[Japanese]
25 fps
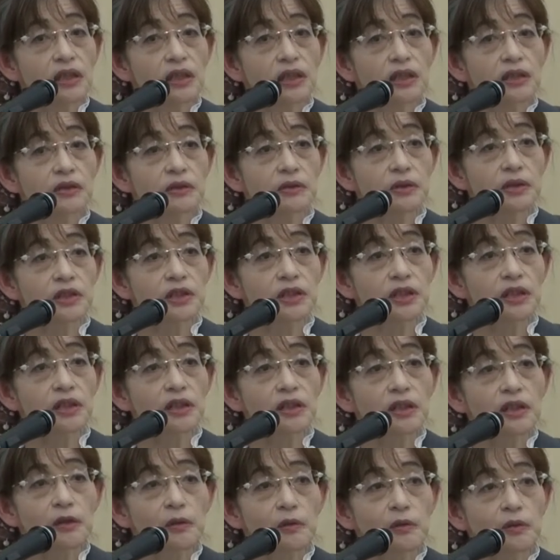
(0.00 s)
えそし
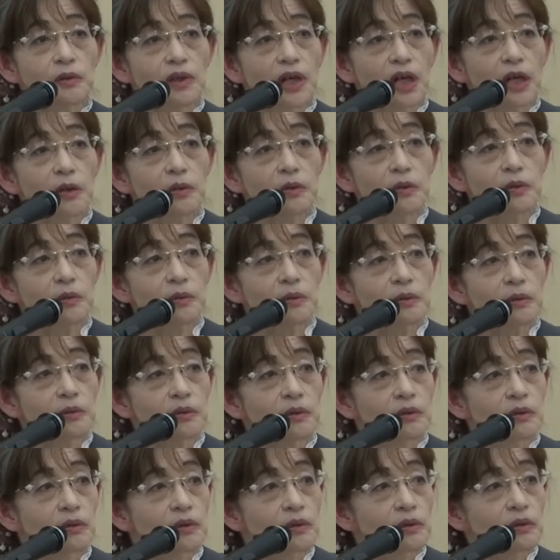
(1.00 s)
て、この
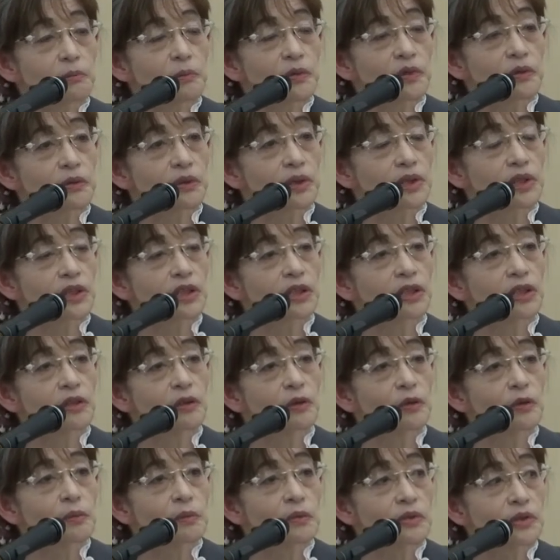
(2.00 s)
アウトローの物語
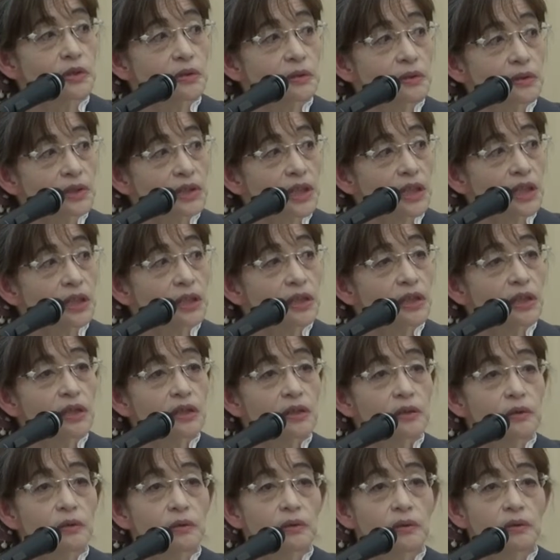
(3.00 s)
の面白さ
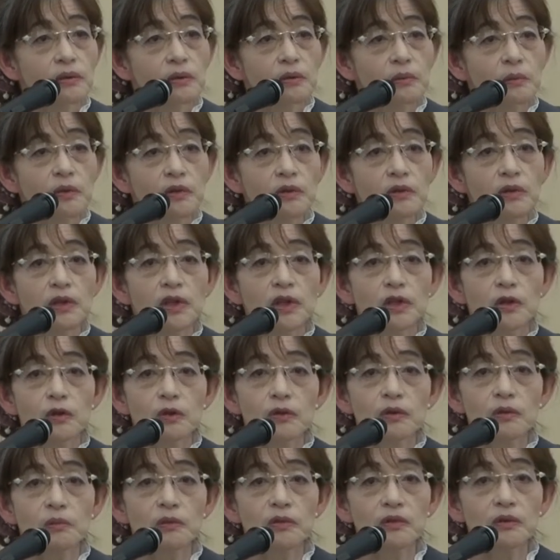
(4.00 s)
というのも
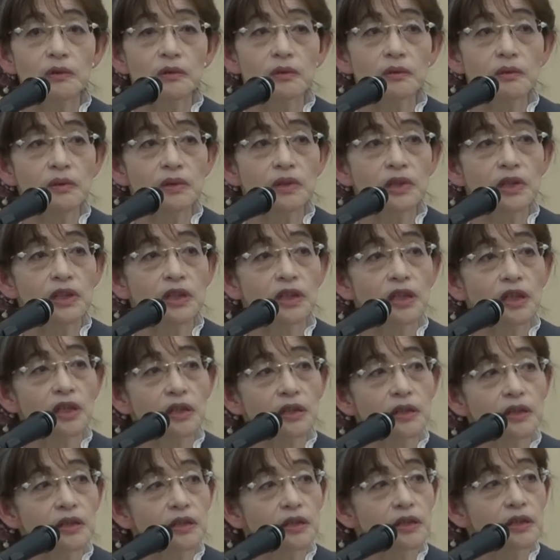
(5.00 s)
子供の本に
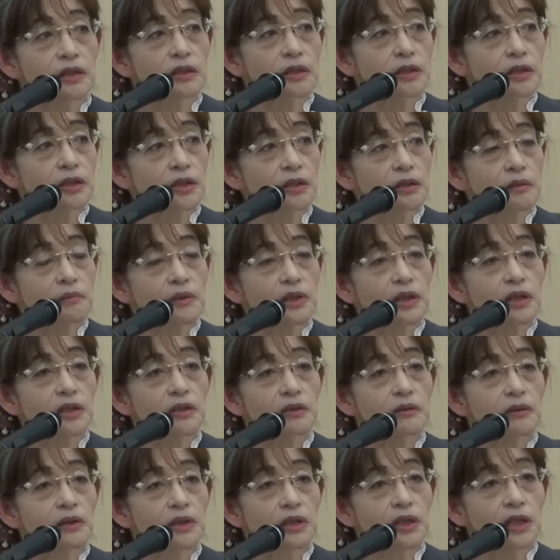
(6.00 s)
あって叱るべ
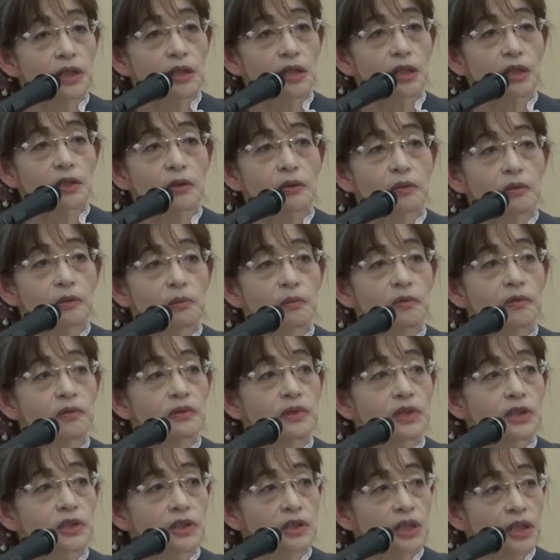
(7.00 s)
きではないかと思
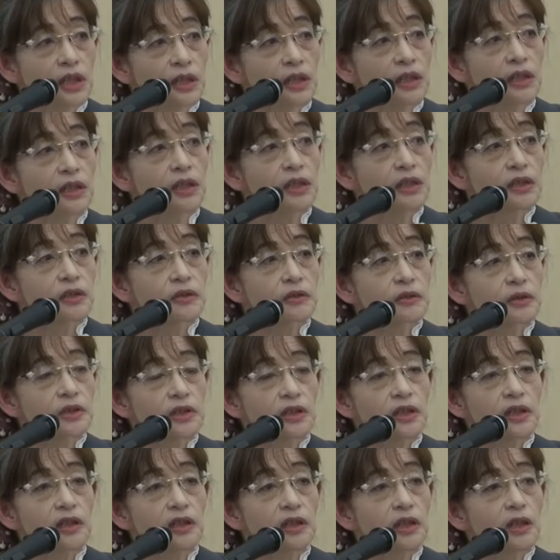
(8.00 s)
うんですが、そ
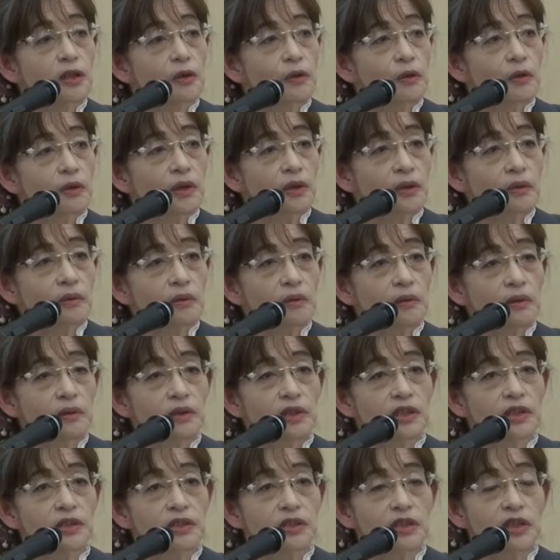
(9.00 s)
してこれを、
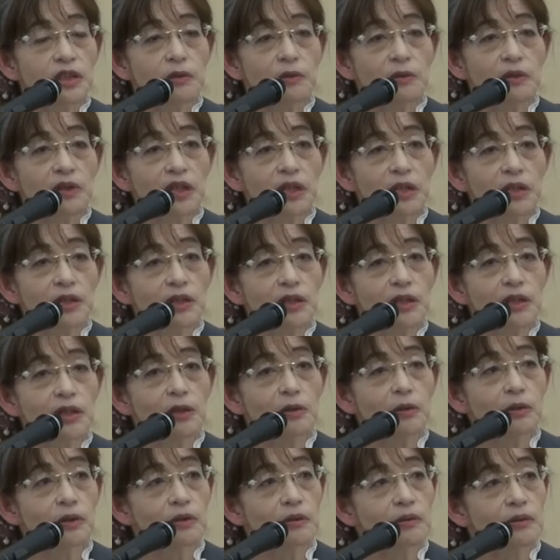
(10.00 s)
狐の来熱
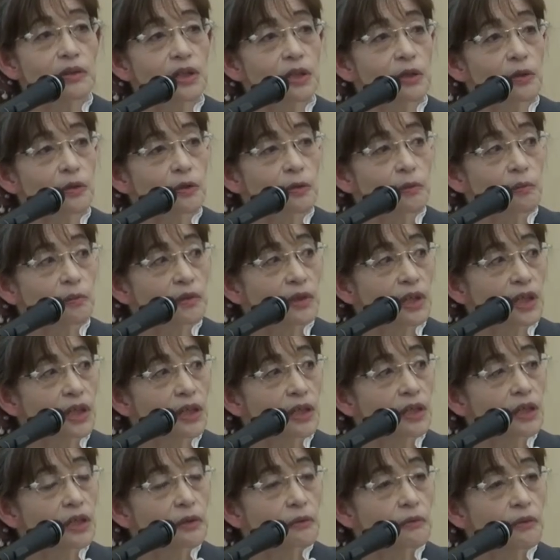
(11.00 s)
記を読んだ子供
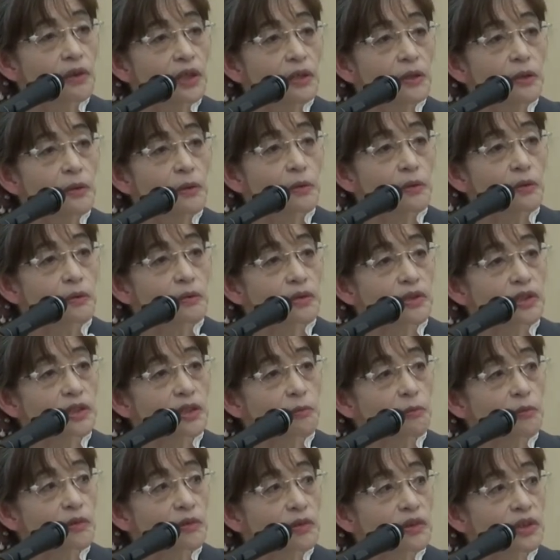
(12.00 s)
が悪いことをし
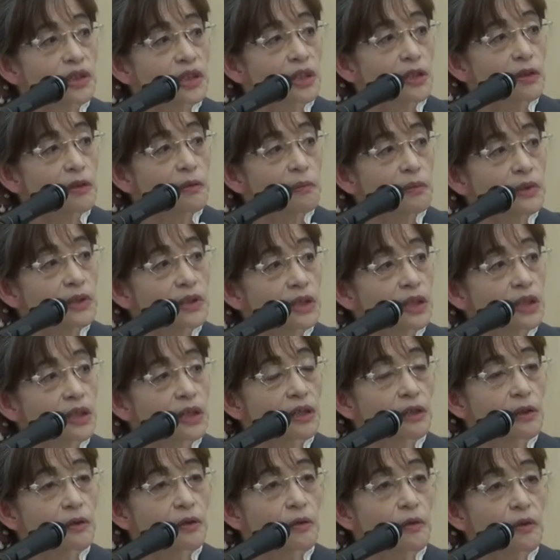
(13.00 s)
ても逃げ延びた
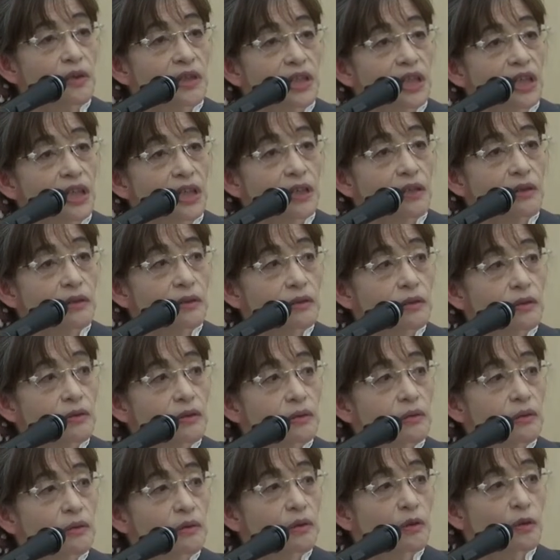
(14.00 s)
ら OK
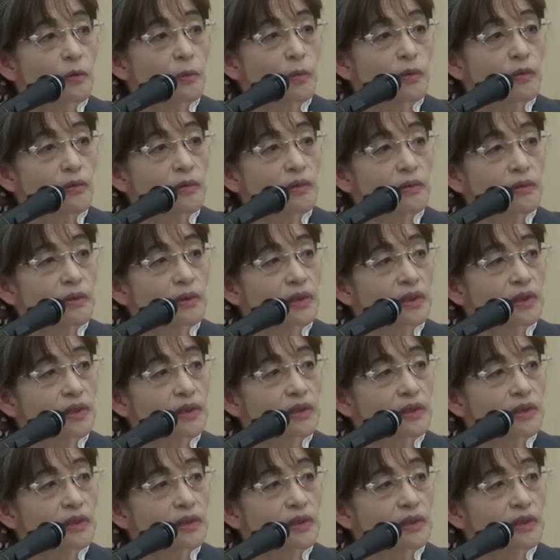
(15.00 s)
と思う